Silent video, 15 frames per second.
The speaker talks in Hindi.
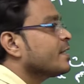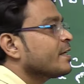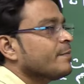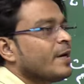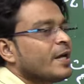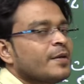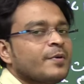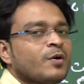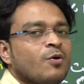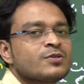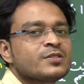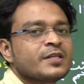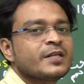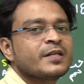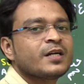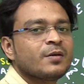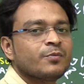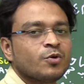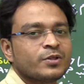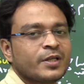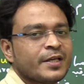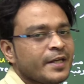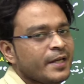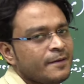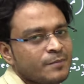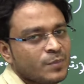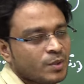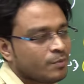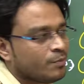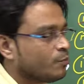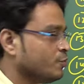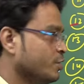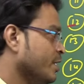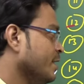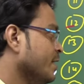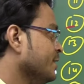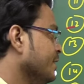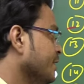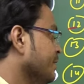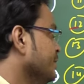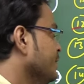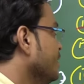के बारे में कौन सा दिन कब होता है ये पूछा जाता है